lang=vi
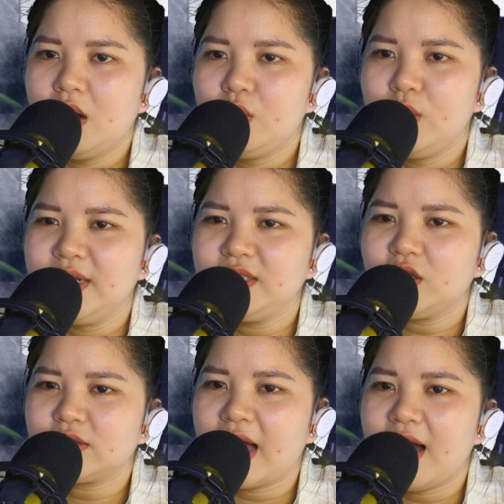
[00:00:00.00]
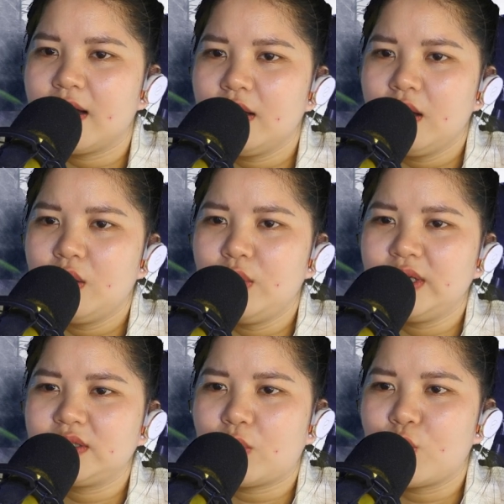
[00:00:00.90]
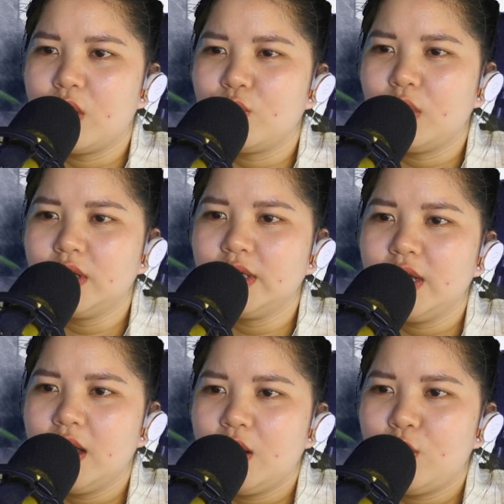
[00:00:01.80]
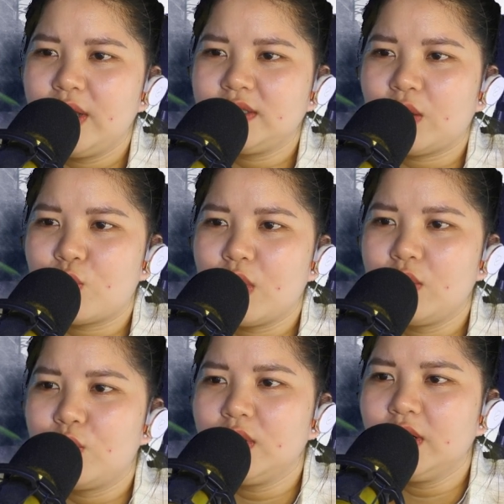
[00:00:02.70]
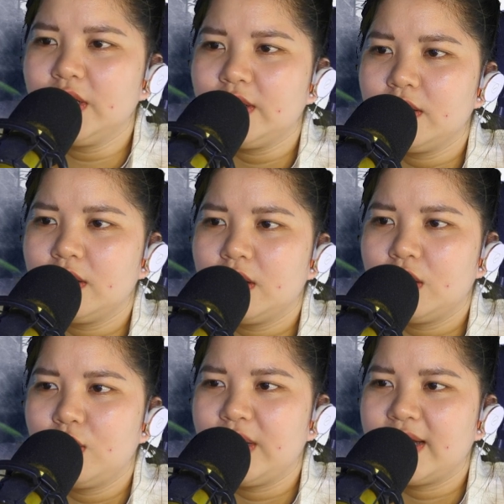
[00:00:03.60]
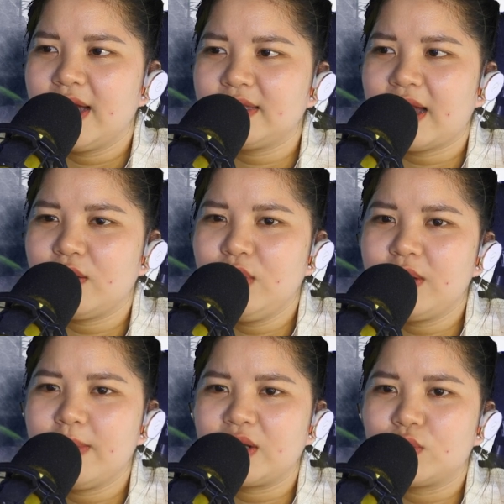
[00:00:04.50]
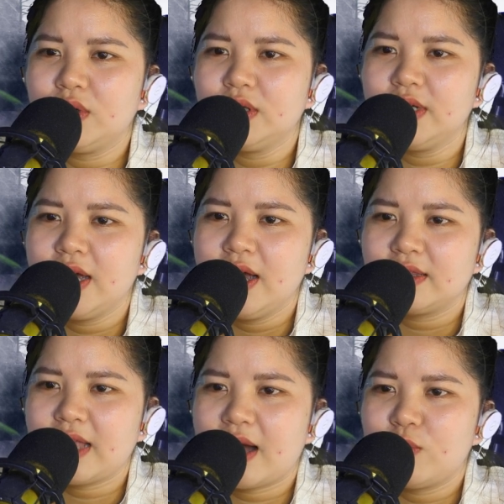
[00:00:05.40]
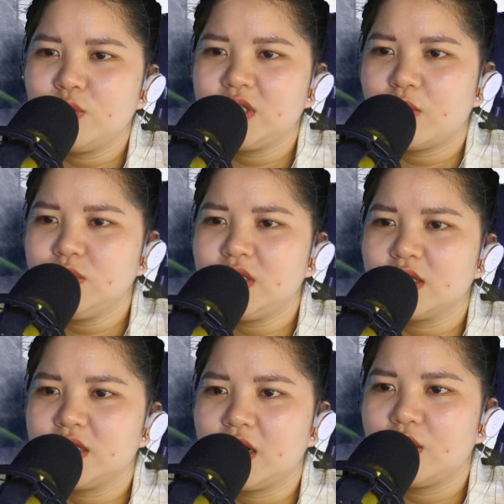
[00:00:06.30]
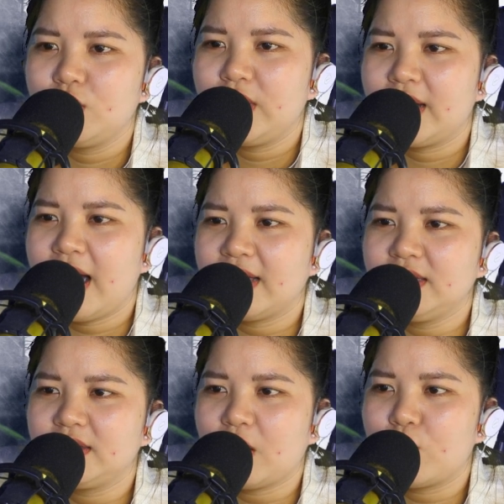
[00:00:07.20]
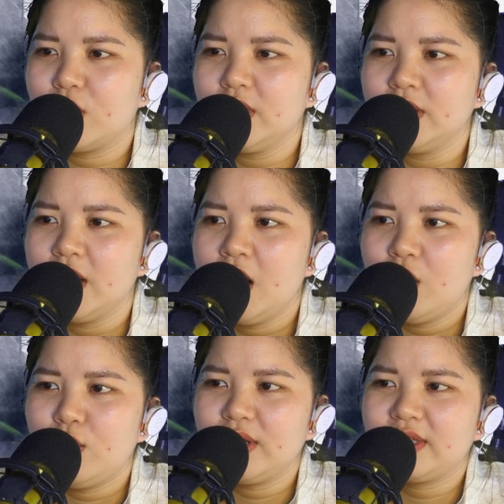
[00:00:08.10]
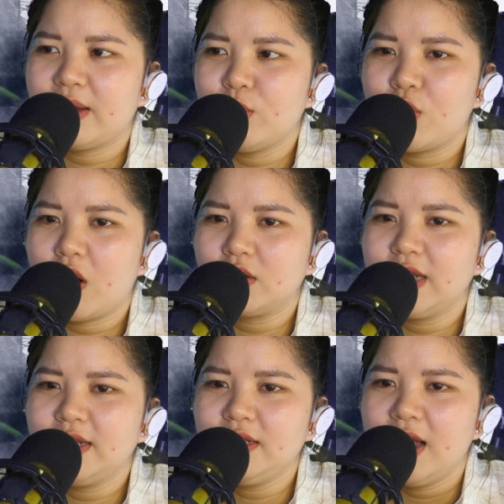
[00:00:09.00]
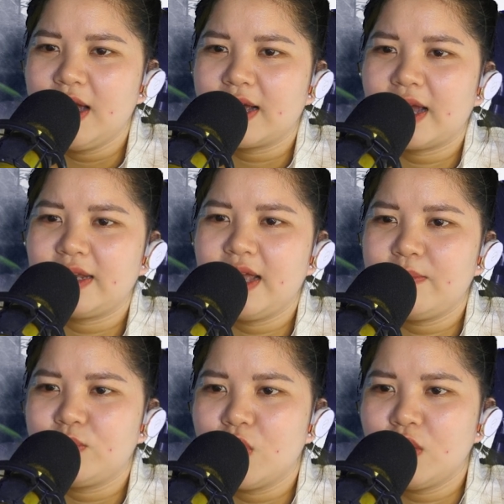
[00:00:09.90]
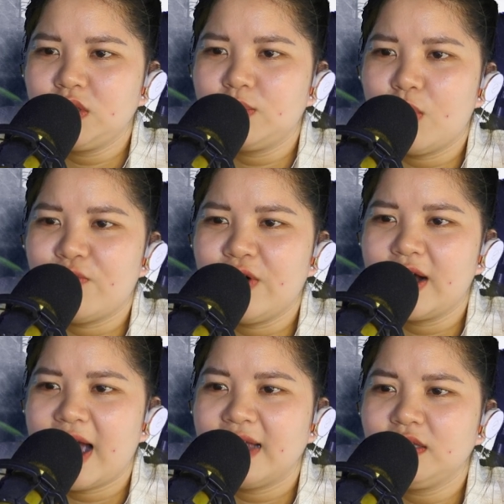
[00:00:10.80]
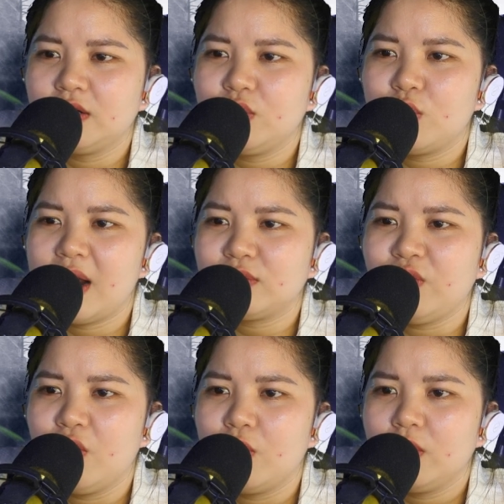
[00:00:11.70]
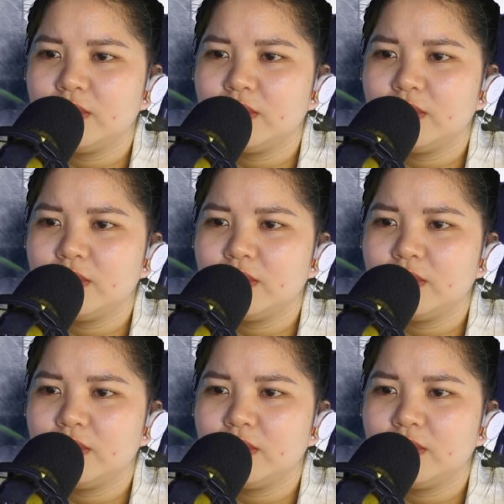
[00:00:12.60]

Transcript: Luyện cho ta, luyện tộc quần của ngươi, luyện tộc quần của ngươi, luyện hết thảy huyết mạch của ngươi, ta muốn sống sờ sờ luyện hải tinh tộc của ngươi, luyện thành một ngọn nến, ngày đêm đốt trước mộ phần ái tử của lão phu.